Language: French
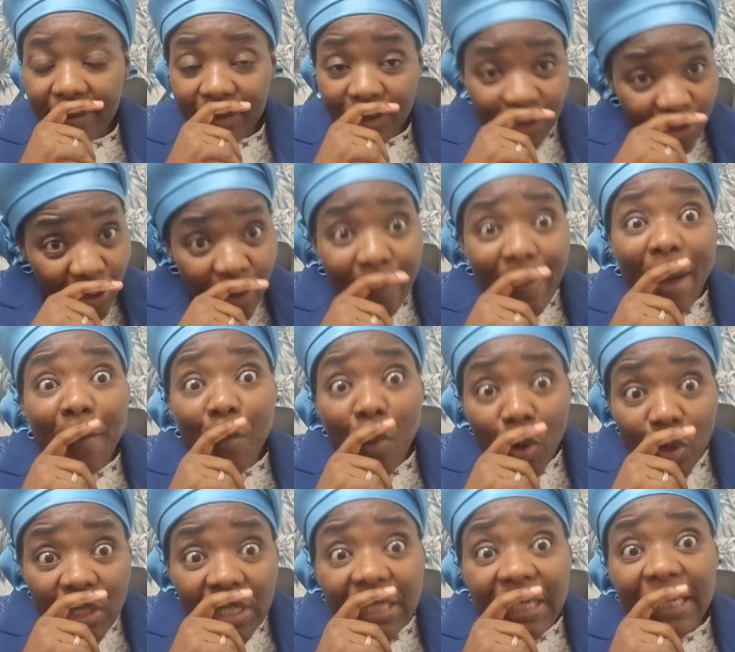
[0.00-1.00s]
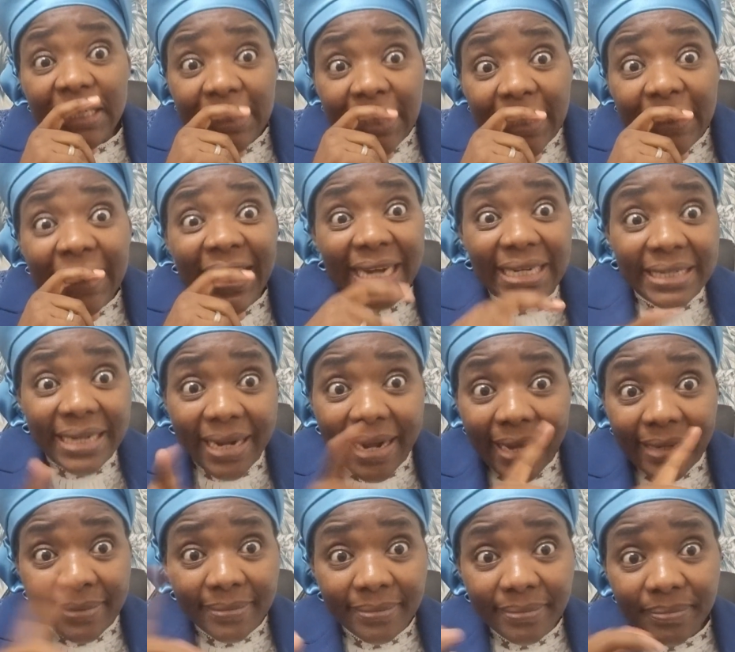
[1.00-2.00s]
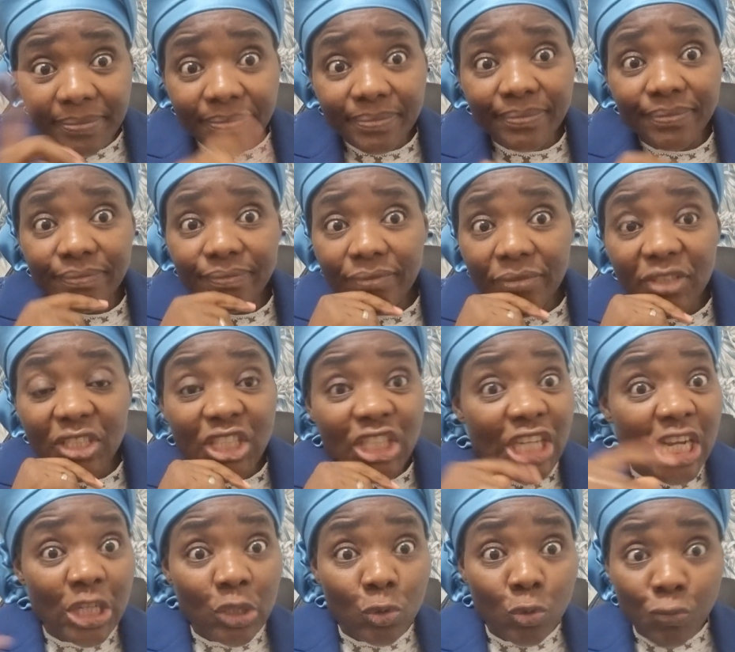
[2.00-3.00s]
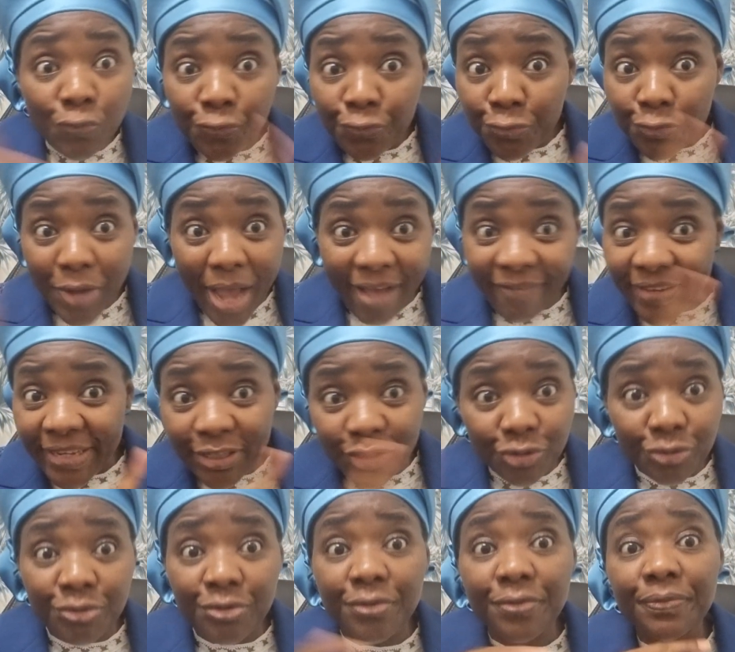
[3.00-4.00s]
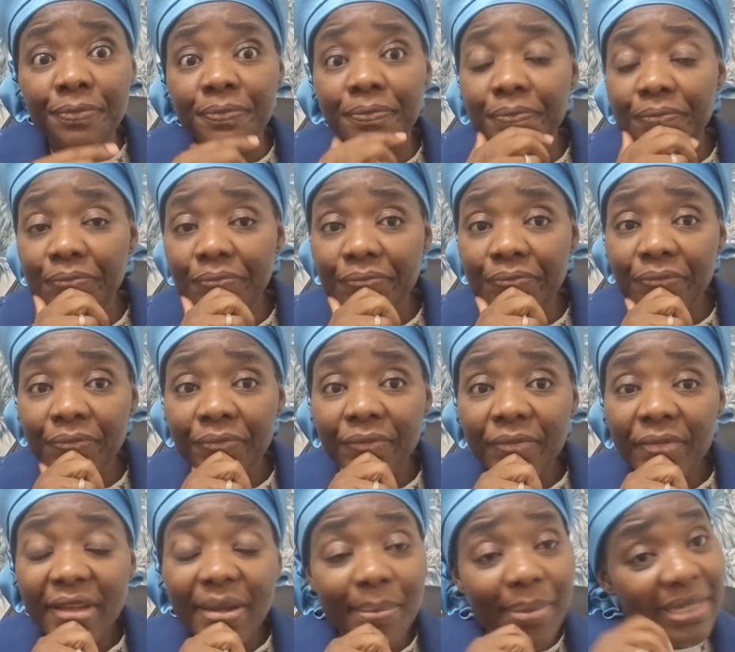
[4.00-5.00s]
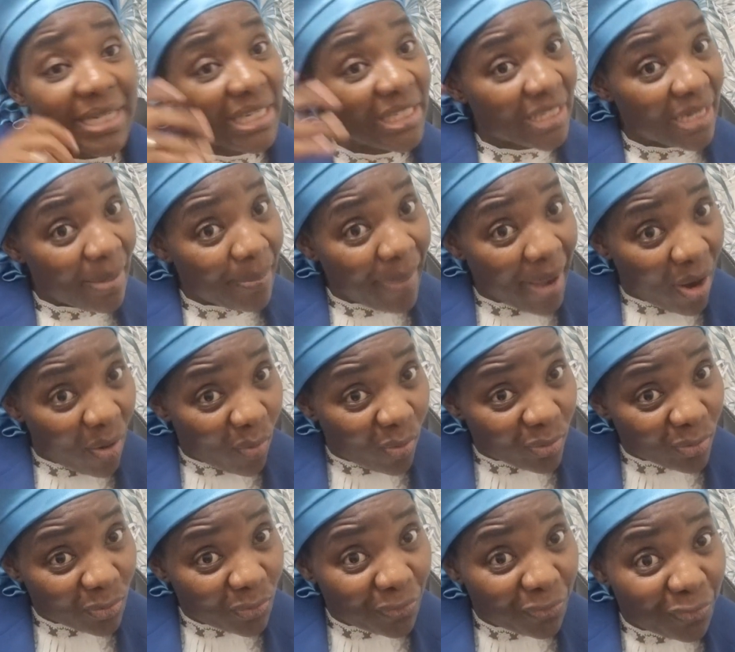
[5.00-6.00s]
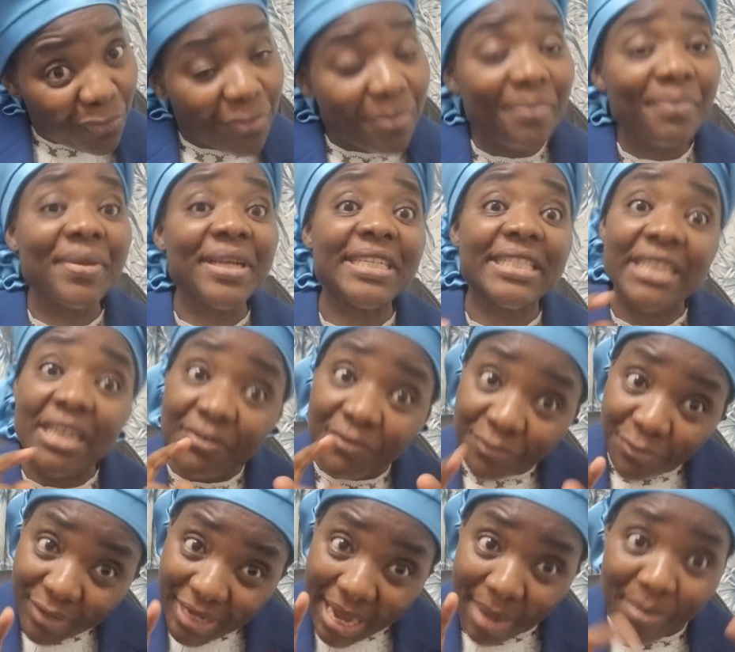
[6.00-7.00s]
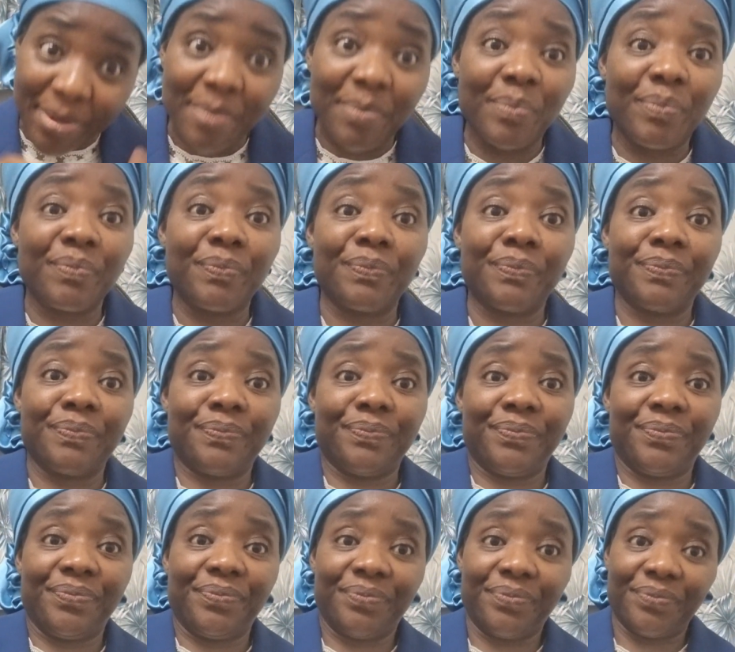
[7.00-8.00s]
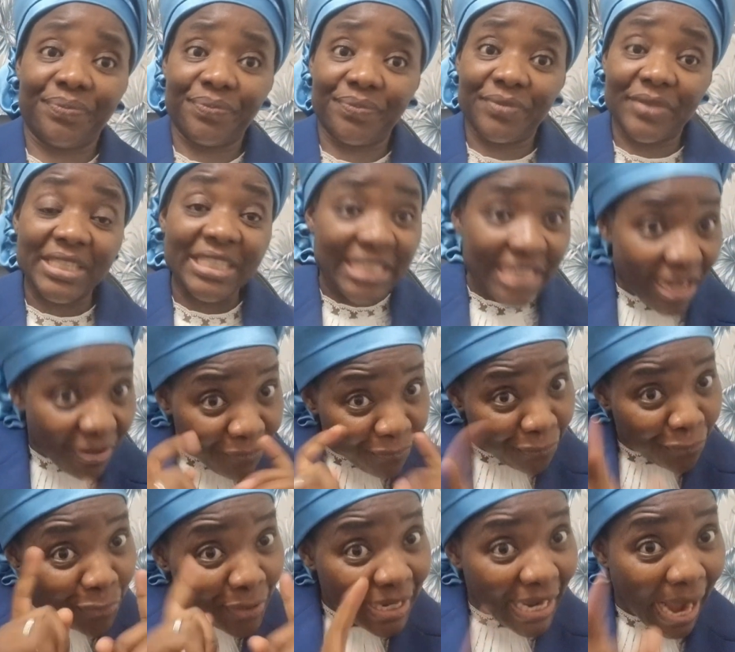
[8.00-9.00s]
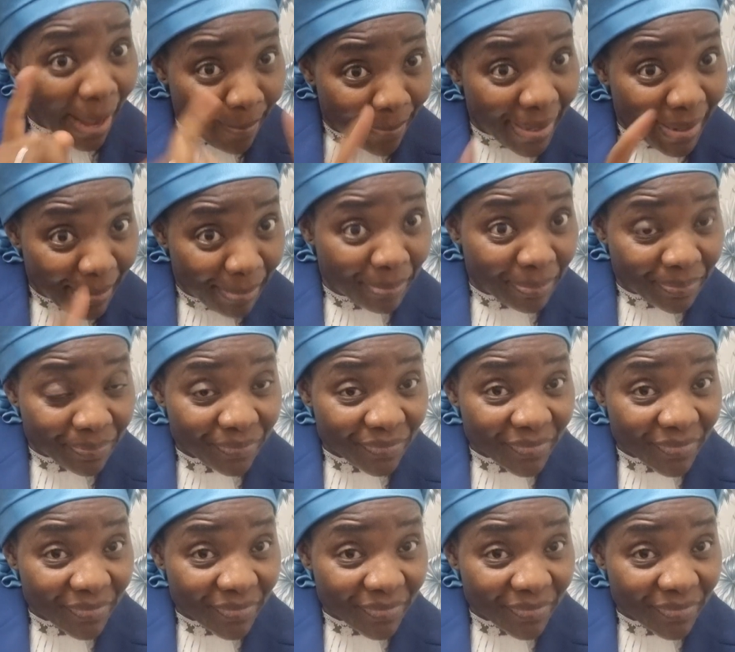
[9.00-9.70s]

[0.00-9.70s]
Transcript: Dieu m'a montré quand, quand j'ai tout vu avec Dieu. Peut-être je n'ai pas encore tout vu, mais j'ai vu quand même. J'ai vu quand même.